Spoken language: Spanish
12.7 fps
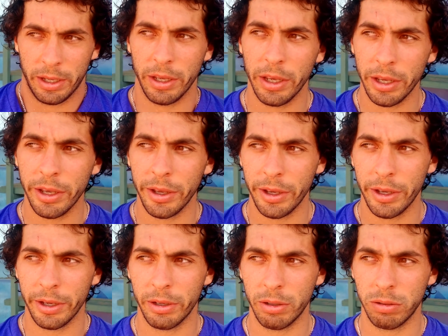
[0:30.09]
y
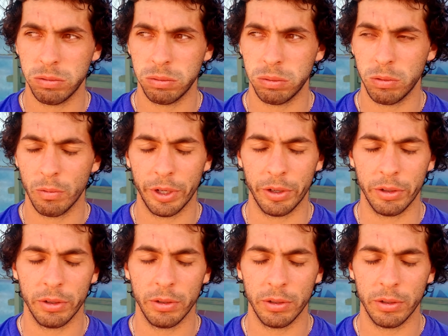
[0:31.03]
bueno,